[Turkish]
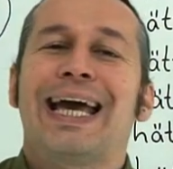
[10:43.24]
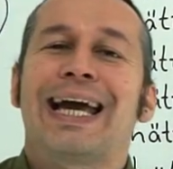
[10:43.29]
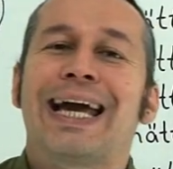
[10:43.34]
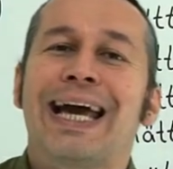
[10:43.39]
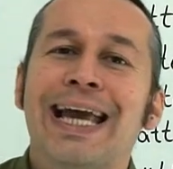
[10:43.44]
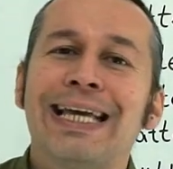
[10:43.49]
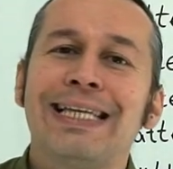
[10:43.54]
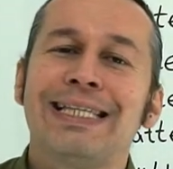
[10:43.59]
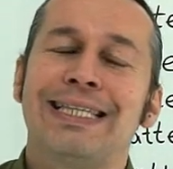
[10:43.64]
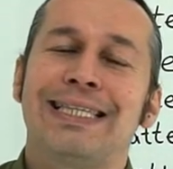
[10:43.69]

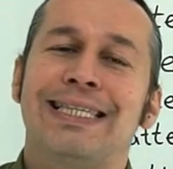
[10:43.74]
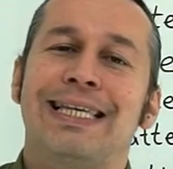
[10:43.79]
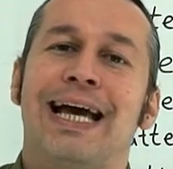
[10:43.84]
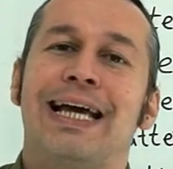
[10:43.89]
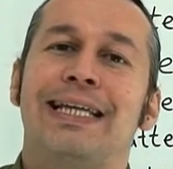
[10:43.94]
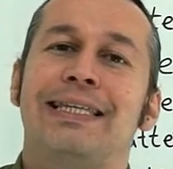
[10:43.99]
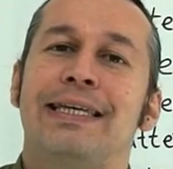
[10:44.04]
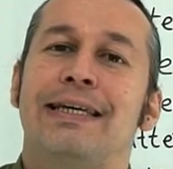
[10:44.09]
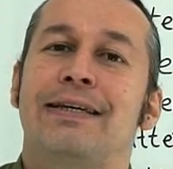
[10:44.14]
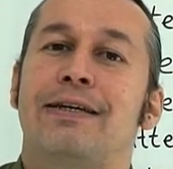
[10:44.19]

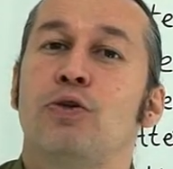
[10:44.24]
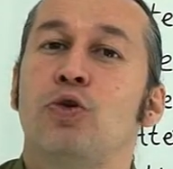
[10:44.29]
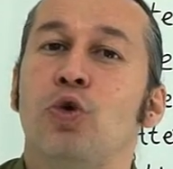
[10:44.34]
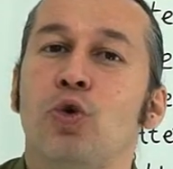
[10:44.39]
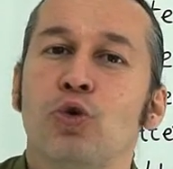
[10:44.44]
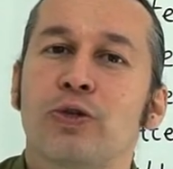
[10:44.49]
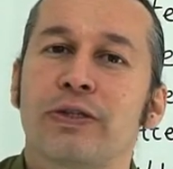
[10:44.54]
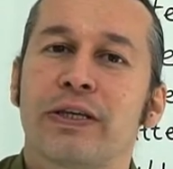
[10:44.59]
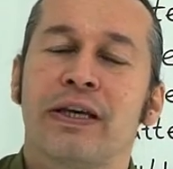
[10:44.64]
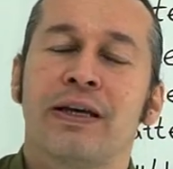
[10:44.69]
rechtzeitig
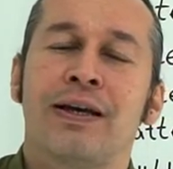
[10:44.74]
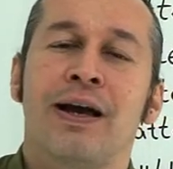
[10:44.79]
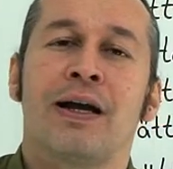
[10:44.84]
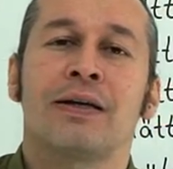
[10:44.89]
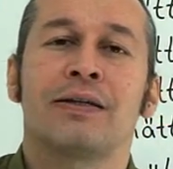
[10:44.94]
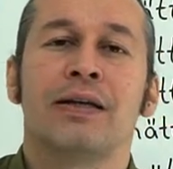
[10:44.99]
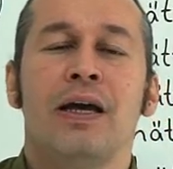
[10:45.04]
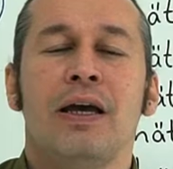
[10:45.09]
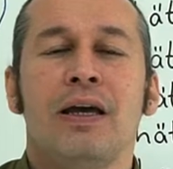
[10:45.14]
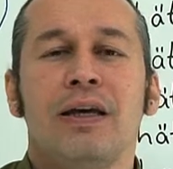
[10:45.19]

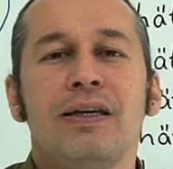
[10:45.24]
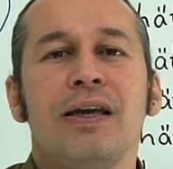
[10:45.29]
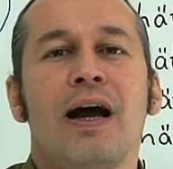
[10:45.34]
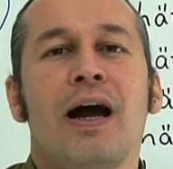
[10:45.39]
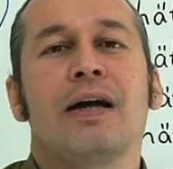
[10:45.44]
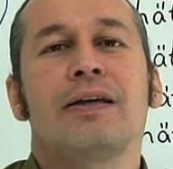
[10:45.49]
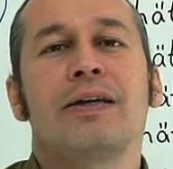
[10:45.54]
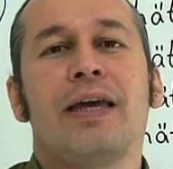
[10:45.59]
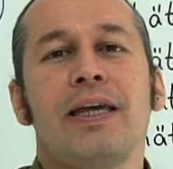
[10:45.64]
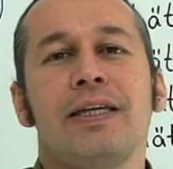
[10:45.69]
losgegangen.
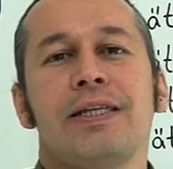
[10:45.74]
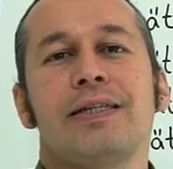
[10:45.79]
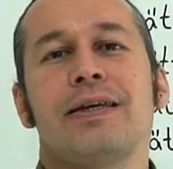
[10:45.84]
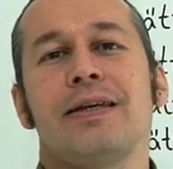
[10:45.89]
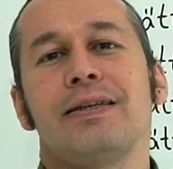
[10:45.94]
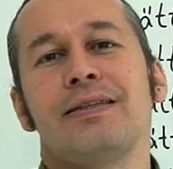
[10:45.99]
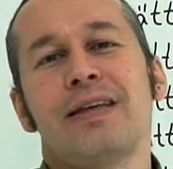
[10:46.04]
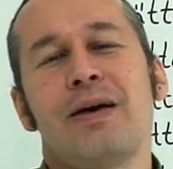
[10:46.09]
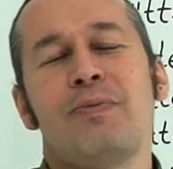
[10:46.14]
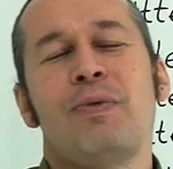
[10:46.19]
Ya
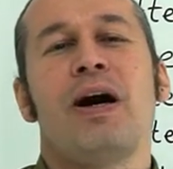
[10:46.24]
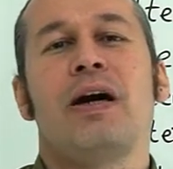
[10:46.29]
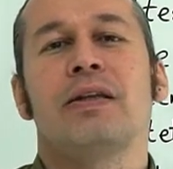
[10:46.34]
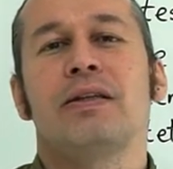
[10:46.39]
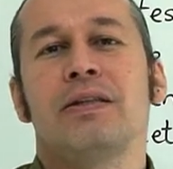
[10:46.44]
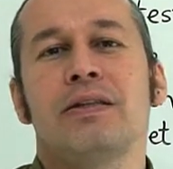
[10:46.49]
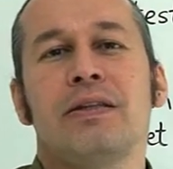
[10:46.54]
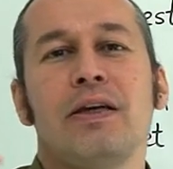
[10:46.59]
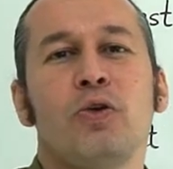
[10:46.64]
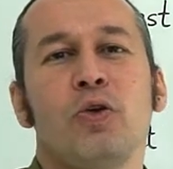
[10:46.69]
keşke
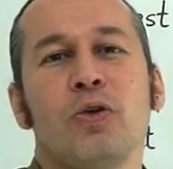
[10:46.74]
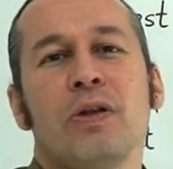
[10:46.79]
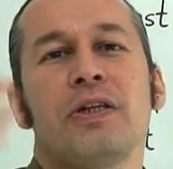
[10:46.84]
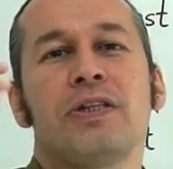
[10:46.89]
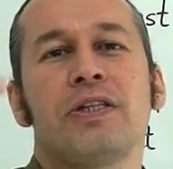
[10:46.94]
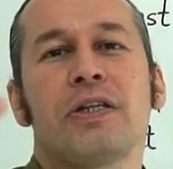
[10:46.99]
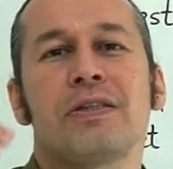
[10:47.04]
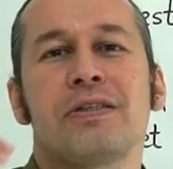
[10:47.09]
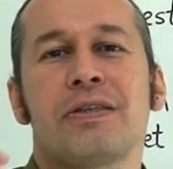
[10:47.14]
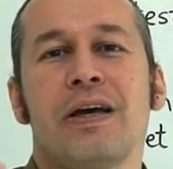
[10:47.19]
zamanında yola
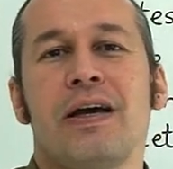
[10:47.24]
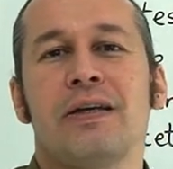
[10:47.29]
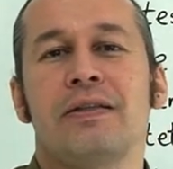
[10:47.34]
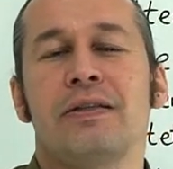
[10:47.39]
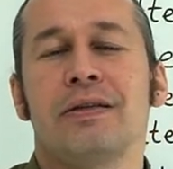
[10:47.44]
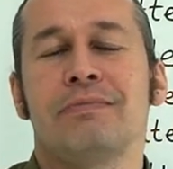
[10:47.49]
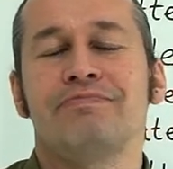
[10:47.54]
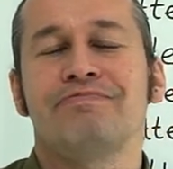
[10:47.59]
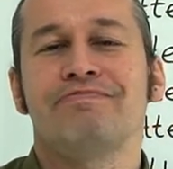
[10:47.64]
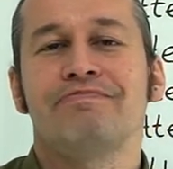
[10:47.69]

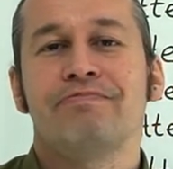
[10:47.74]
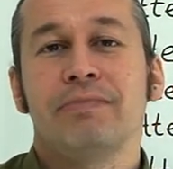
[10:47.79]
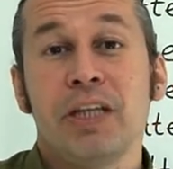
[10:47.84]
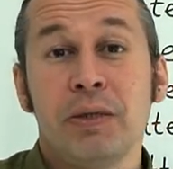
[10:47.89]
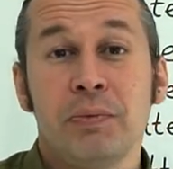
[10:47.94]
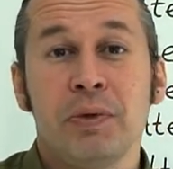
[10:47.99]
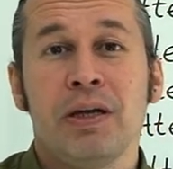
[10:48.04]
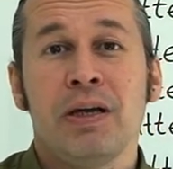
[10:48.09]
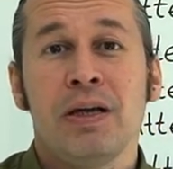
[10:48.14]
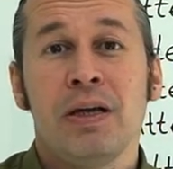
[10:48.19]
çıksaydı.
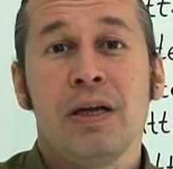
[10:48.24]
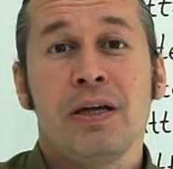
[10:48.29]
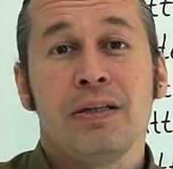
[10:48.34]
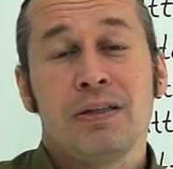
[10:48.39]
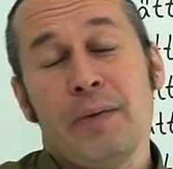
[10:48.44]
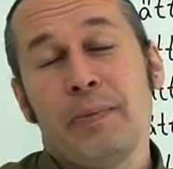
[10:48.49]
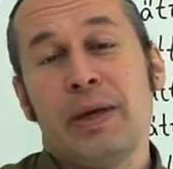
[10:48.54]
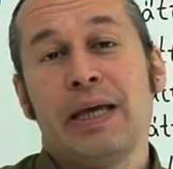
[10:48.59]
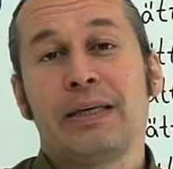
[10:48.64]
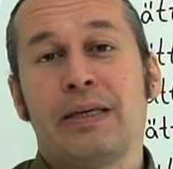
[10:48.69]
Değil mi?
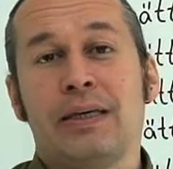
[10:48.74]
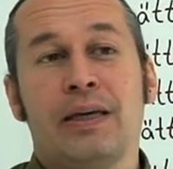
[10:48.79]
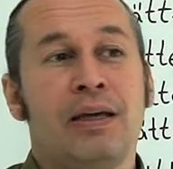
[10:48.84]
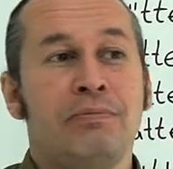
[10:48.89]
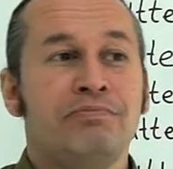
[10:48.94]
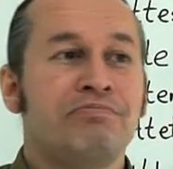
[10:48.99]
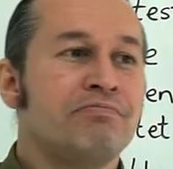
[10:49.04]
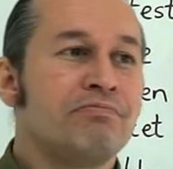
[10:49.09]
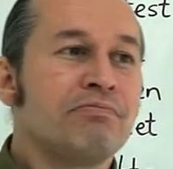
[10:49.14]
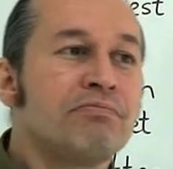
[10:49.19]
Demek
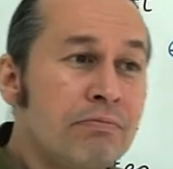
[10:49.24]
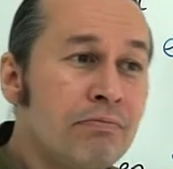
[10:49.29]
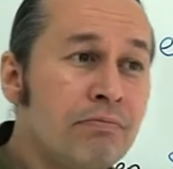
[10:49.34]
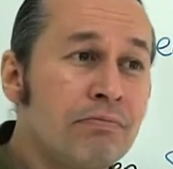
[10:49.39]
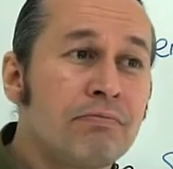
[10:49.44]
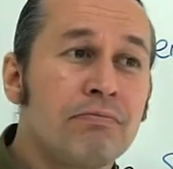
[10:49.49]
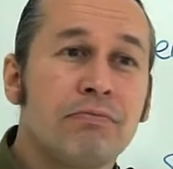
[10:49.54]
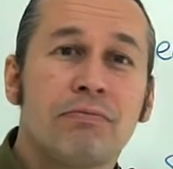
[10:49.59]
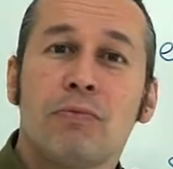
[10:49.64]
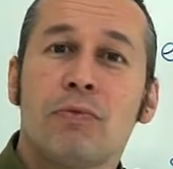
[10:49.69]
ki
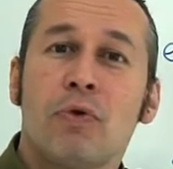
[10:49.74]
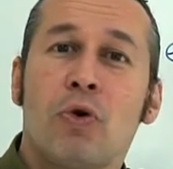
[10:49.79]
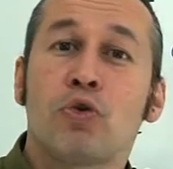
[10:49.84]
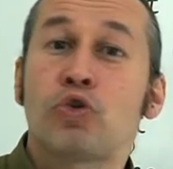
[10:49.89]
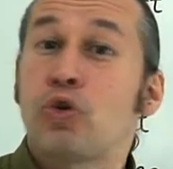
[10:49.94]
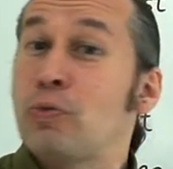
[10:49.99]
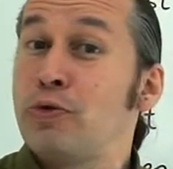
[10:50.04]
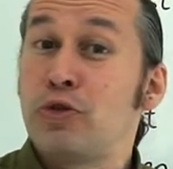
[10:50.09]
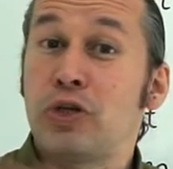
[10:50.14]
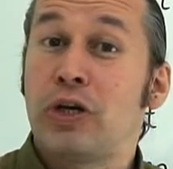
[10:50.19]

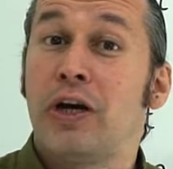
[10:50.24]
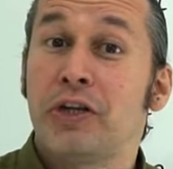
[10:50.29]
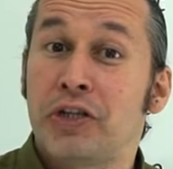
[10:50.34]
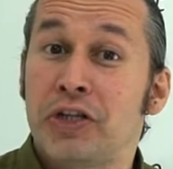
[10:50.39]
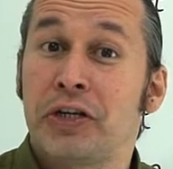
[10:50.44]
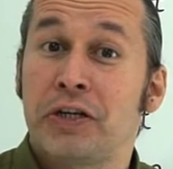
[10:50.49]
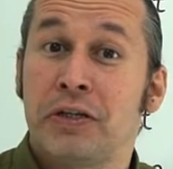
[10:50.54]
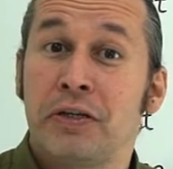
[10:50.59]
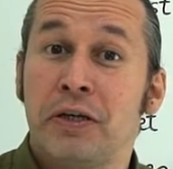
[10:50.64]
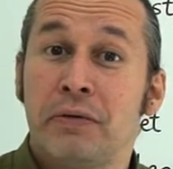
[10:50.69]
otobüsü
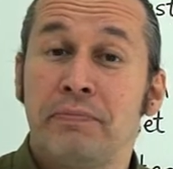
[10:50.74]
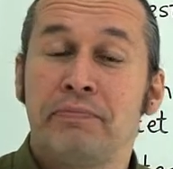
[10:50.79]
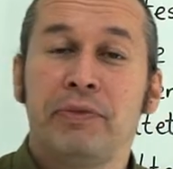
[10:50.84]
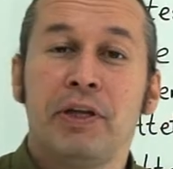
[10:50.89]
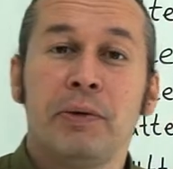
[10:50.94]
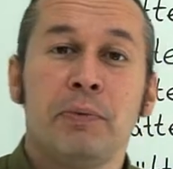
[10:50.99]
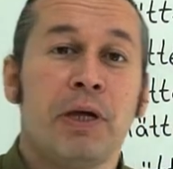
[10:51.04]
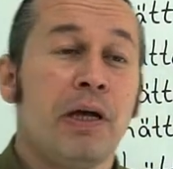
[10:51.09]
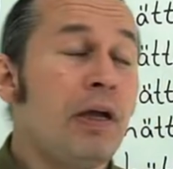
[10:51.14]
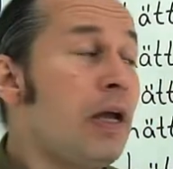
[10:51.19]
kaçırdı.
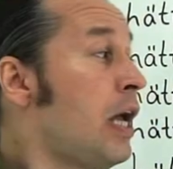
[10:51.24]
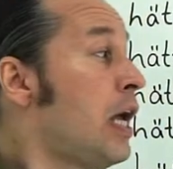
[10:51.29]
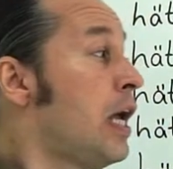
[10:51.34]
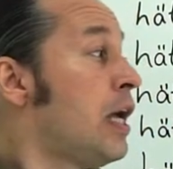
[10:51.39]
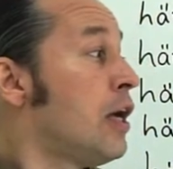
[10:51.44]
Değil mi?